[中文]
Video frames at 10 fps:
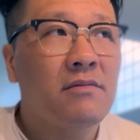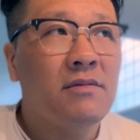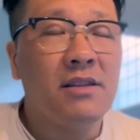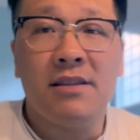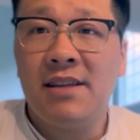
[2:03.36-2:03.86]

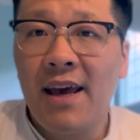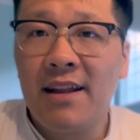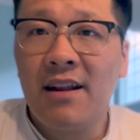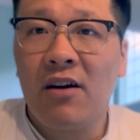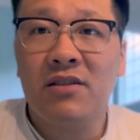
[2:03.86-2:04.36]
几
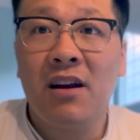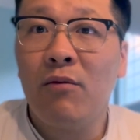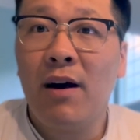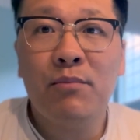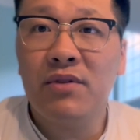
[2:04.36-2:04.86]
千到上
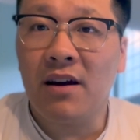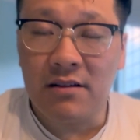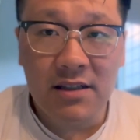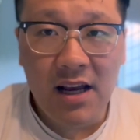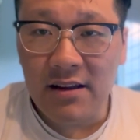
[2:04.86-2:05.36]
万不等
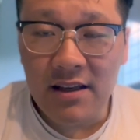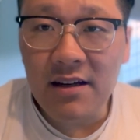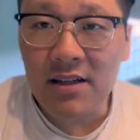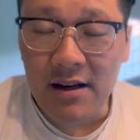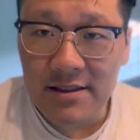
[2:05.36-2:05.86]
的这样的一个
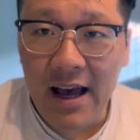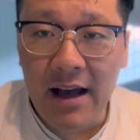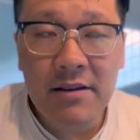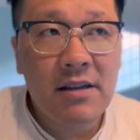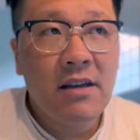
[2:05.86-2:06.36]
涨价，
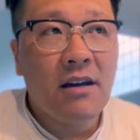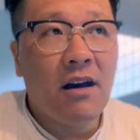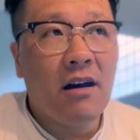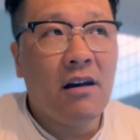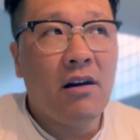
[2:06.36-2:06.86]

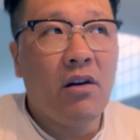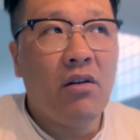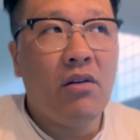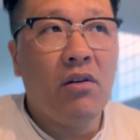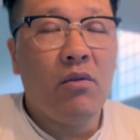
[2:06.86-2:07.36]
呃，
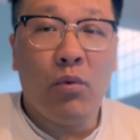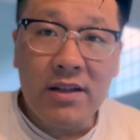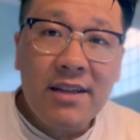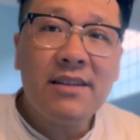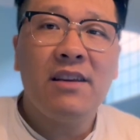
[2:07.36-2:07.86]
我
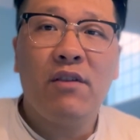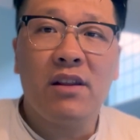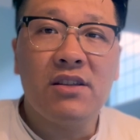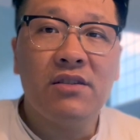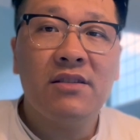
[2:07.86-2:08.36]
这个地方
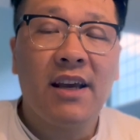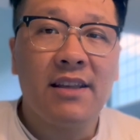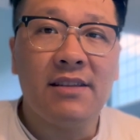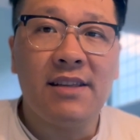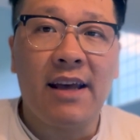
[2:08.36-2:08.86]
呢，其实在
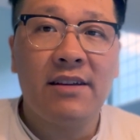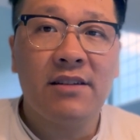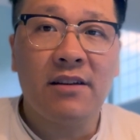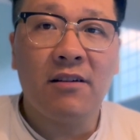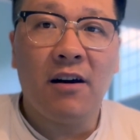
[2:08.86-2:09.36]
以前的
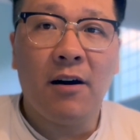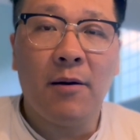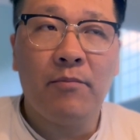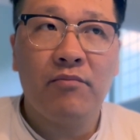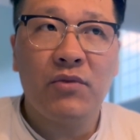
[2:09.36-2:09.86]
这
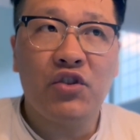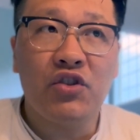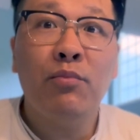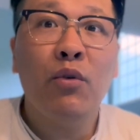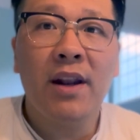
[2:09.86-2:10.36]
个直
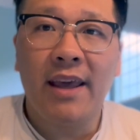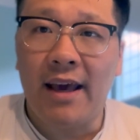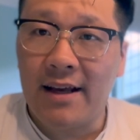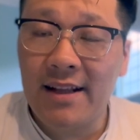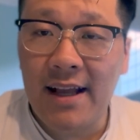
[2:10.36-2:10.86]
播里也
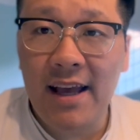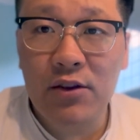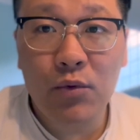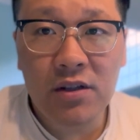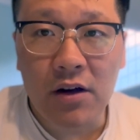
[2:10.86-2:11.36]
跟大家
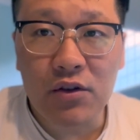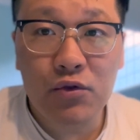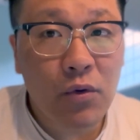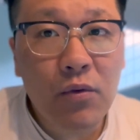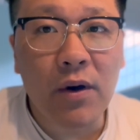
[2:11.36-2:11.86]
多少的
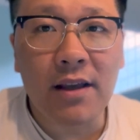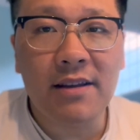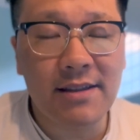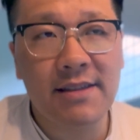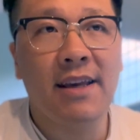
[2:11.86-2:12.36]
说过
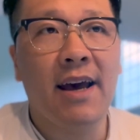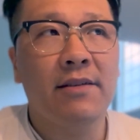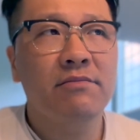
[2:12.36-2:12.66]
一些，